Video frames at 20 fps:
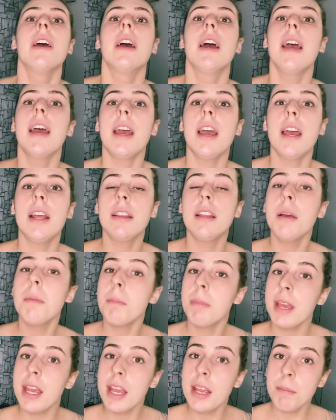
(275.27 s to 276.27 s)
É,
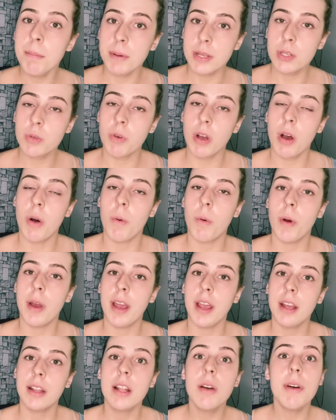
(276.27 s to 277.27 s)
também, pessoal,
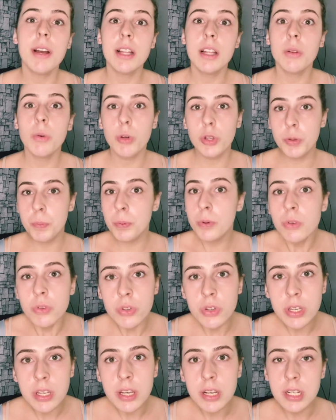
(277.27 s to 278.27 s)
é, não é da noite pro
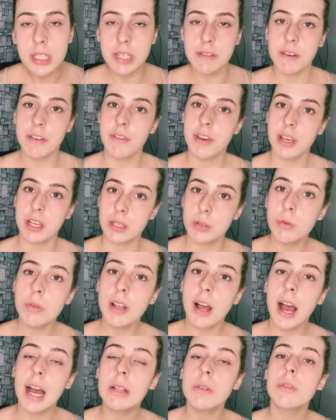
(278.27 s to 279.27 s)
dia que você vai ver
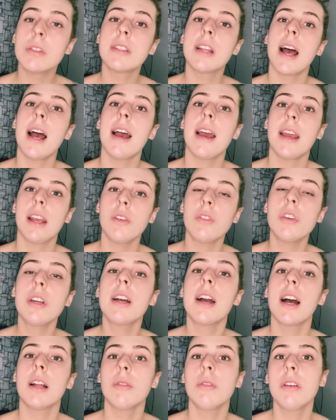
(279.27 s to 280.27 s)
resultados, tá? É
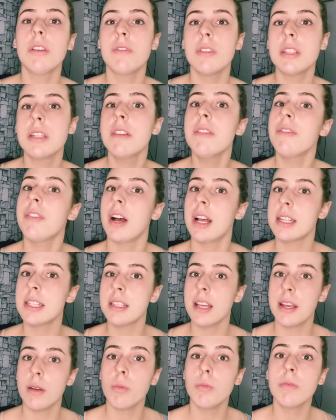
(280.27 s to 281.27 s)
indicado que você
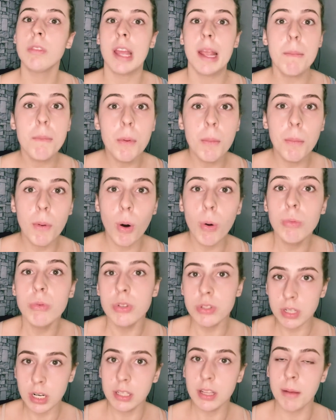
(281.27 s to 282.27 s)
faça aí um tempo bom
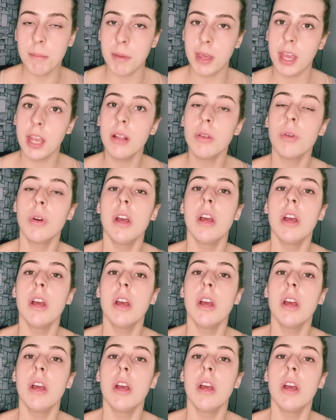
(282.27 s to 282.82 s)
de tratamento.